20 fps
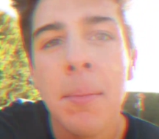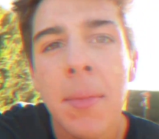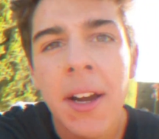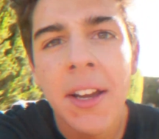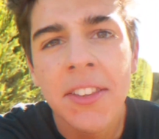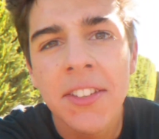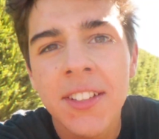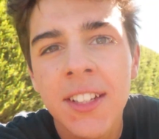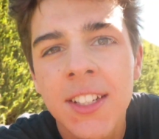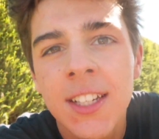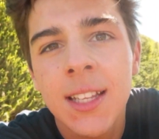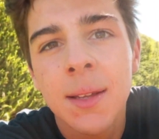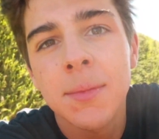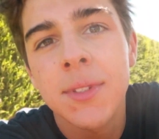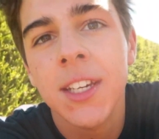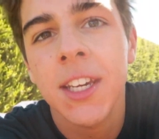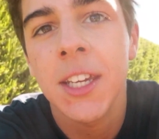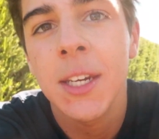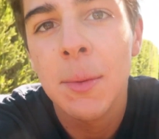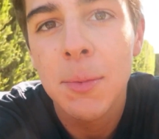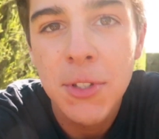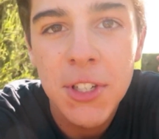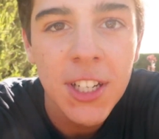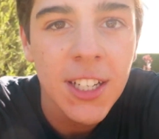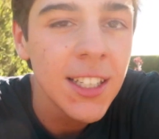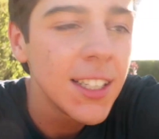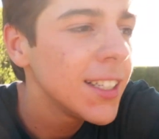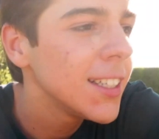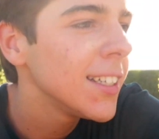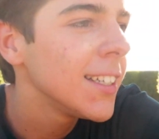Bem, entretanto já estamos aqui na
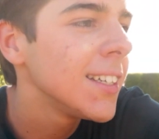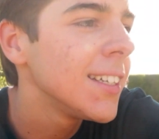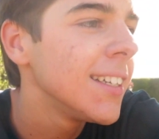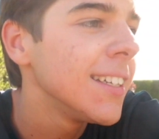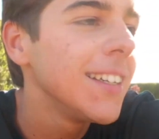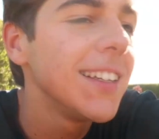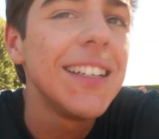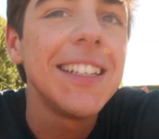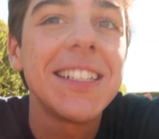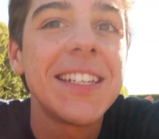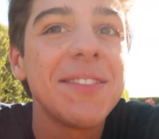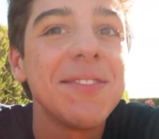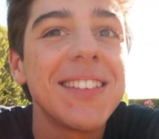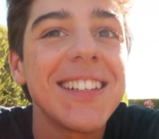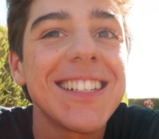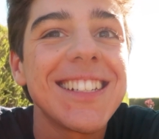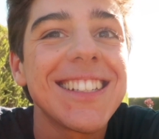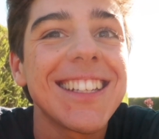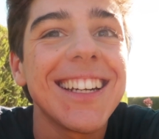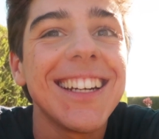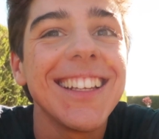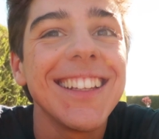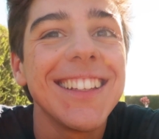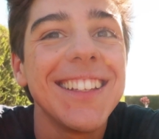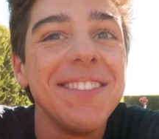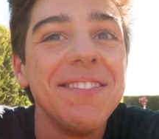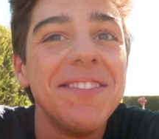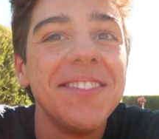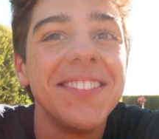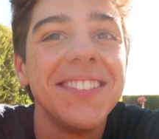piscina. Isto é muito estranho.
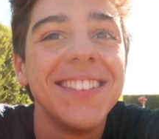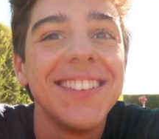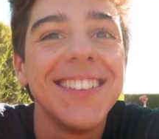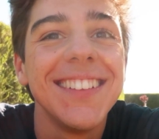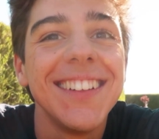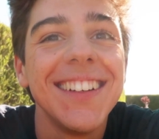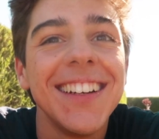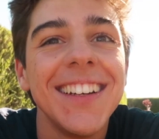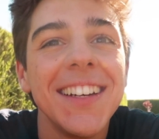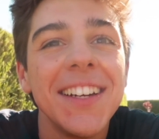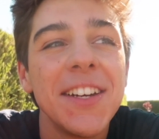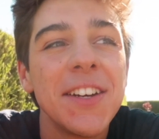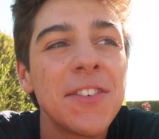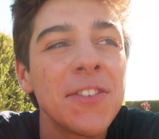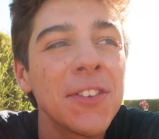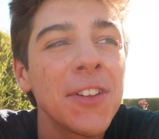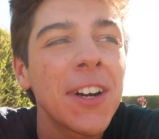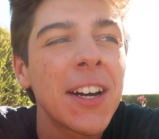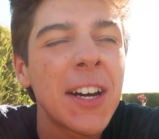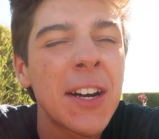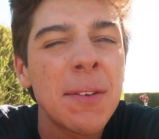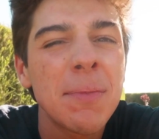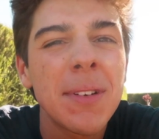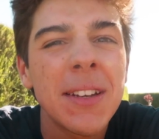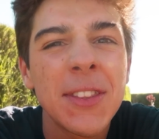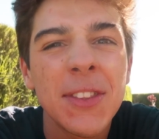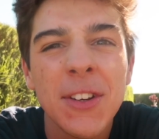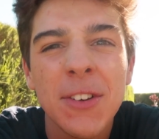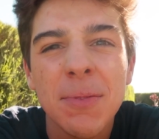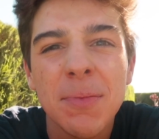Tipo, eu vou agora ao
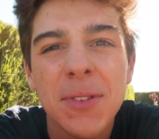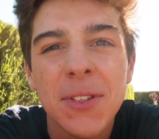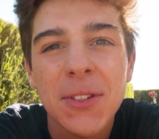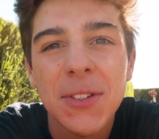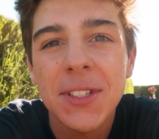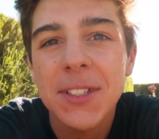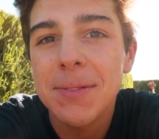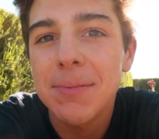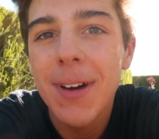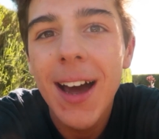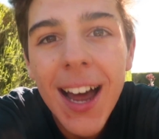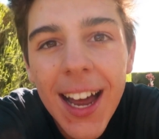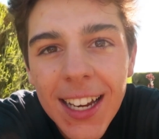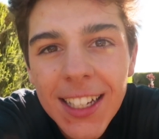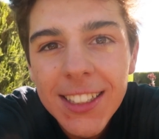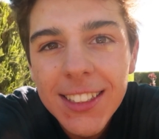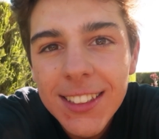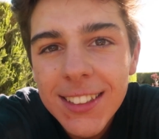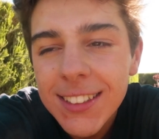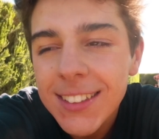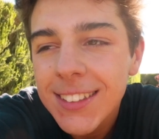pé de 9 pessoas, mas...